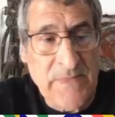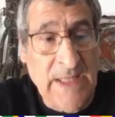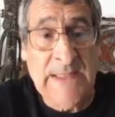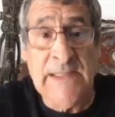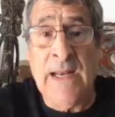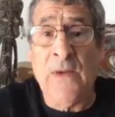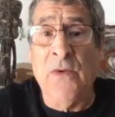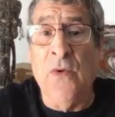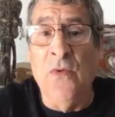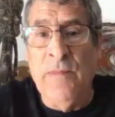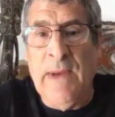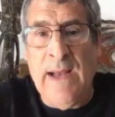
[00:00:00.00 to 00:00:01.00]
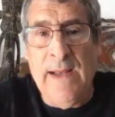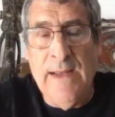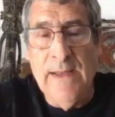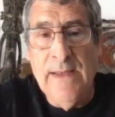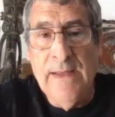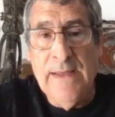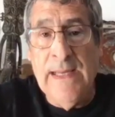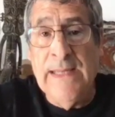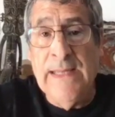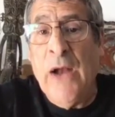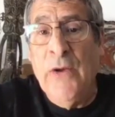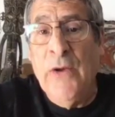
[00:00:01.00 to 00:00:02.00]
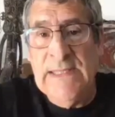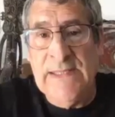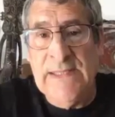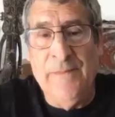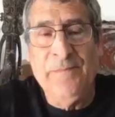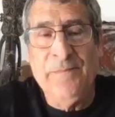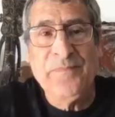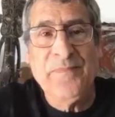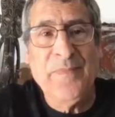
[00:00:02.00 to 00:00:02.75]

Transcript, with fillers: Et c'est là que l'humain est ahurissant.